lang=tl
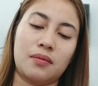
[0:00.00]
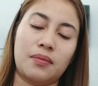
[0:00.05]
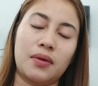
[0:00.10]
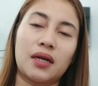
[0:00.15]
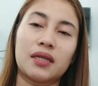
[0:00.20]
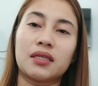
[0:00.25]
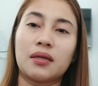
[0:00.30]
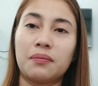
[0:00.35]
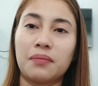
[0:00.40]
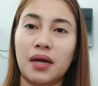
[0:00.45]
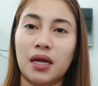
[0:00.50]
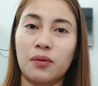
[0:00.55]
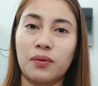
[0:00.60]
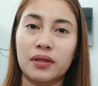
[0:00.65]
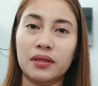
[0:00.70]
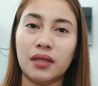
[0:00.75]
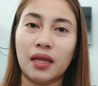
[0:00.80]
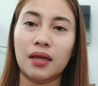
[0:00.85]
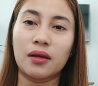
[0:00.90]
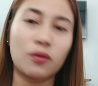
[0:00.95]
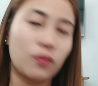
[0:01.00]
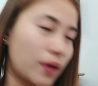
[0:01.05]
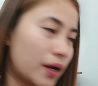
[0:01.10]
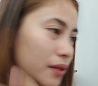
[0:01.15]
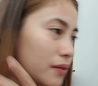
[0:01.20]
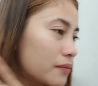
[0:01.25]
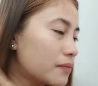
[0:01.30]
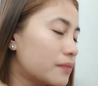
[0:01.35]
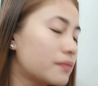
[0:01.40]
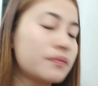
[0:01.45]
Para siyang buy one take
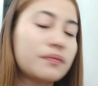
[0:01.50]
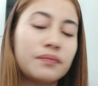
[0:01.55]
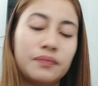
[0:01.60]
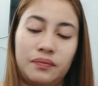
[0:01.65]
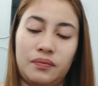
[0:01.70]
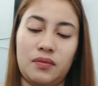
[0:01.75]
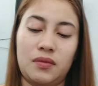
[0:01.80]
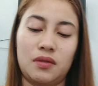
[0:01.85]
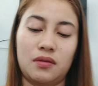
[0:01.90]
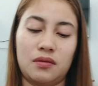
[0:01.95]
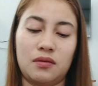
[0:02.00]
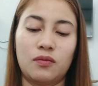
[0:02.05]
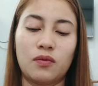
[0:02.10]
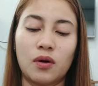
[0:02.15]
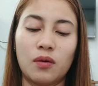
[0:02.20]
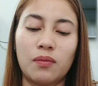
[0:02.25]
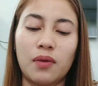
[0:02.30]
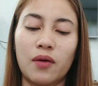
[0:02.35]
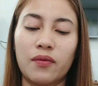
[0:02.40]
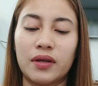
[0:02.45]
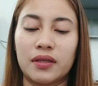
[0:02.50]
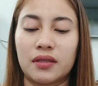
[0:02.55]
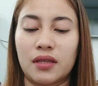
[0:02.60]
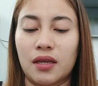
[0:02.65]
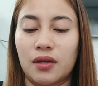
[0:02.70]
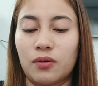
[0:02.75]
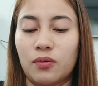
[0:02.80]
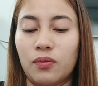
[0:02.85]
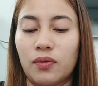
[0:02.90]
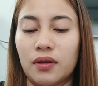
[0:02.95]
one. Wow, bagay
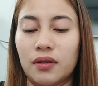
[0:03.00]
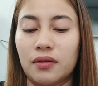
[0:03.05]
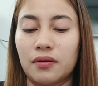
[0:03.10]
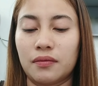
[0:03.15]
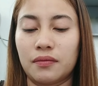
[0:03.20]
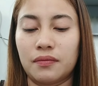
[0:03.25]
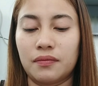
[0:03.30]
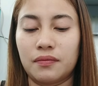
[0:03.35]
take one.